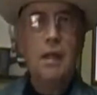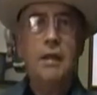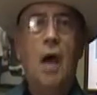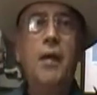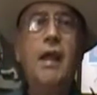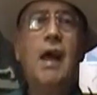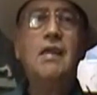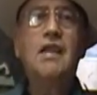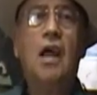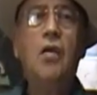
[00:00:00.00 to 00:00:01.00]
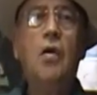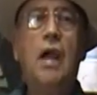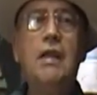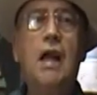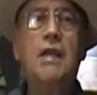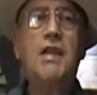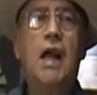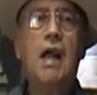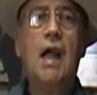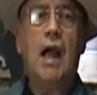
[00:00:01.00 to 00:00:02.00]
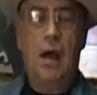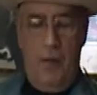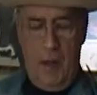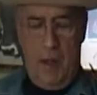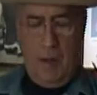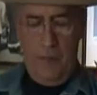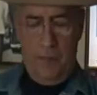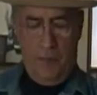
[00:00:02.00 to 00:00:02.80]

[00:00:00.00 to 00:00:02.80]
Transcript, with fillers: David Calzado, el de la charanga habanera,